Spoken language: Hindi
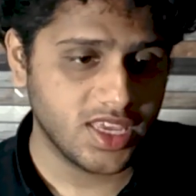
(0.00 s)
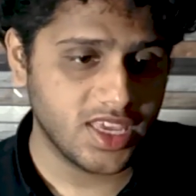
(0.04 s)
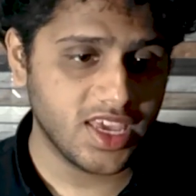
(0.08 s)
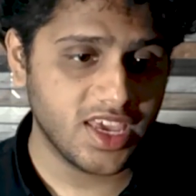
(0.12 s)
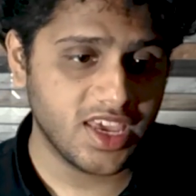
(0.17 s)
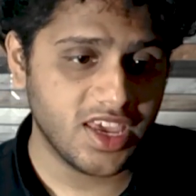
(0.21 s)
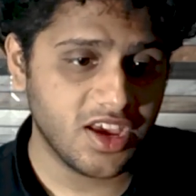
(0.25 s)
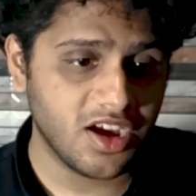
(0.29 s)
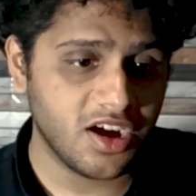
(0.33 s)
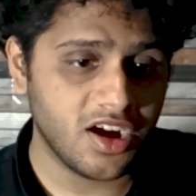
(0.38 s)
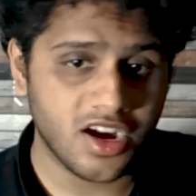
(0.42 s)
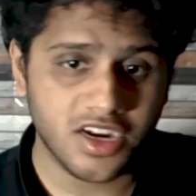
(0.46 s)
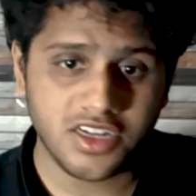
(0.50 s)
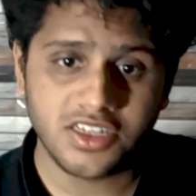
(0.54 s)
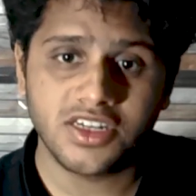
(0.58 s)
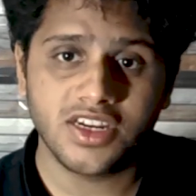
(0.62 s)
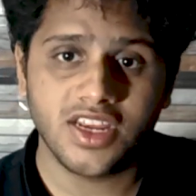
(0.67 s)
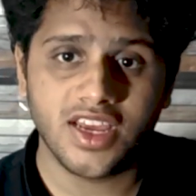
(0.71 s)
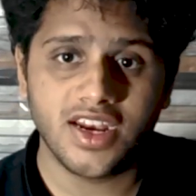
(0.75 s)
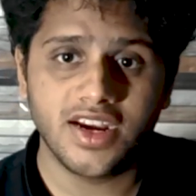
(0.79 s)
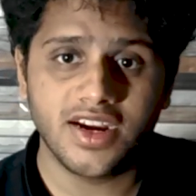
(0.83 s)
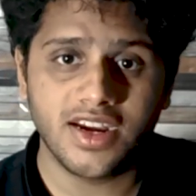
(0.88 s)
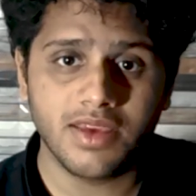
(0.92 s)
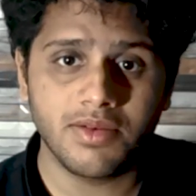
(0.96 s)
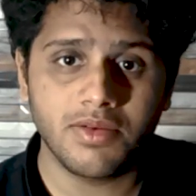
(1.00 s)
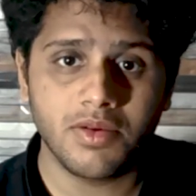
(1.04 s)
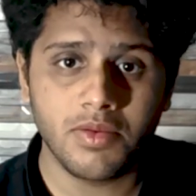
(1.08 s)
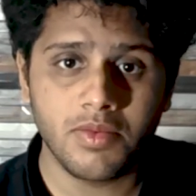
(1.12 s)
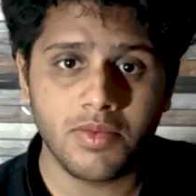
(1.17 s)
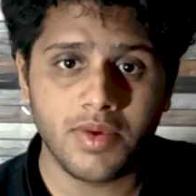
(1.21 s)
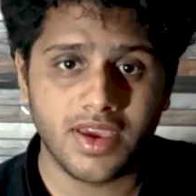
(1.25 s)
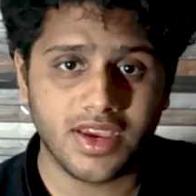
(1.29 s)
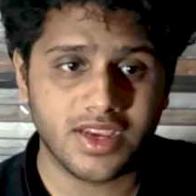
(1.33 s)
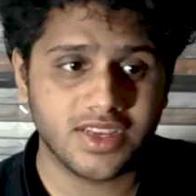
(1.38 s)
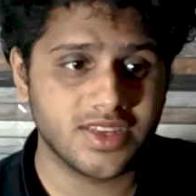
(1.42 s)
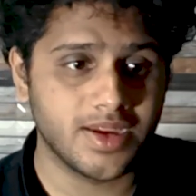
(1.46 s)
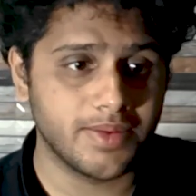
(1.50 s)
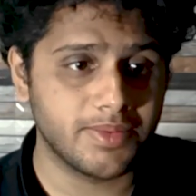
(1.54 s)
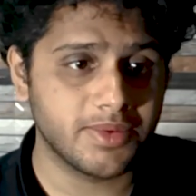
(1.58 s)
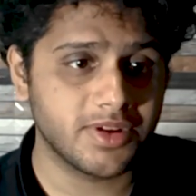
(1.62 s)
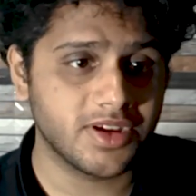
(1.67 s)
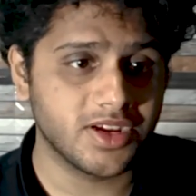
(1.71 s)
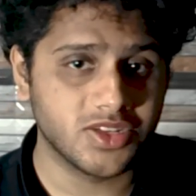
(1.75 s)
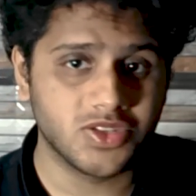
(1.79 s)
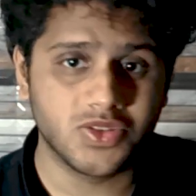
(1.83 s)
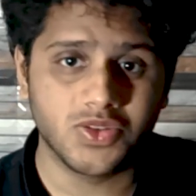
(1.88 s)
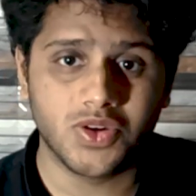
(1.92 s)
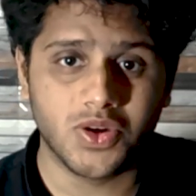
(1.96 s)
ये हार्श रियलिटी भी मैं एक्सेप्ट
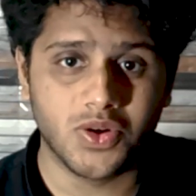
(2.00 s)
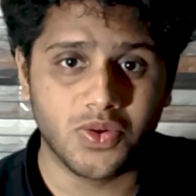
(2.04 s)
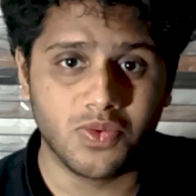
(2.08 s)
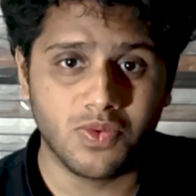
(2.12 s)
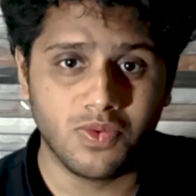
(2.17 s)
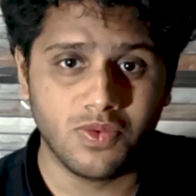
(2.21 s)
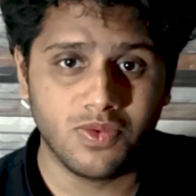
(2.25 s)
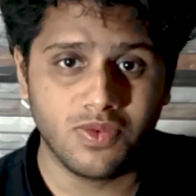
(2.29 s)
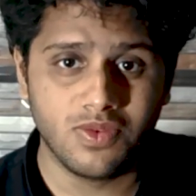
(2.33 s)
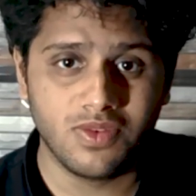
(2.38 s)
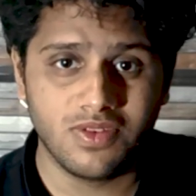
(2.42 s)
कर चुका हूँ